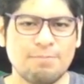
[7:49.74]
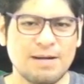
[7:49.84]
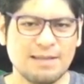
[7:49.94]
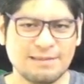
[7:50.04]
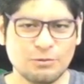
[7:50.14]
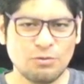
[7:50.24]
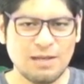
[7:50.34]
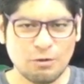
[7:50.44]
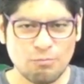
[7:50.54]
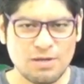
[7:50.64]
para
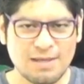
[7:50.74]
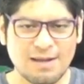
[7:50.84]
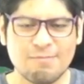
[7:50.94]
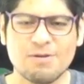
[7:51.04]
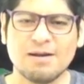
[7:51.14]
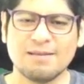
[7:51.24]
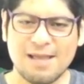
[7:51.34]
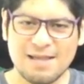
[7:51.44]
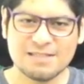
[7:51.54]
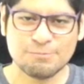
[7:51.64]
toda la comunidad gamer
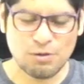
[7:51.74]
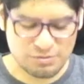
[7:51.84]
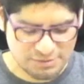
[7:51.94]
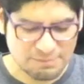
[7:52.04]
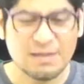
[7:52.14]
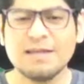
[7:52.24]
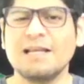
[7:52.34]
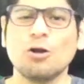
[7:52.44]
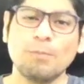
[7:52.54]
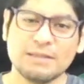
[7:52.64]
de Xbox.
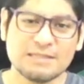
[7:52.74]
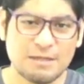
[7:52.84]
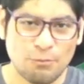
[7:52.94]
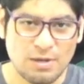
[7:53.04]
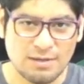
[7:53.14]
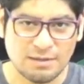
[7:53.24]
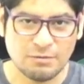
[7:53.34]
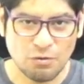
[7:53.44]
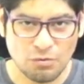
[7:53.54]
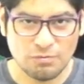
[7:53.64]
Y la competencia es buena,
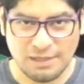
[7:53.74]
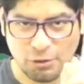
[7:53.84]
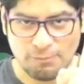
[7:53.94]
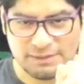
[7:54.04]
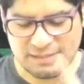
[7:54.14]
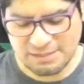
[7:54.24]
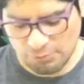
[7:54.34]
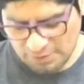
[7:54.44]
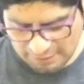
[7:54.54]
ojo, la competencia es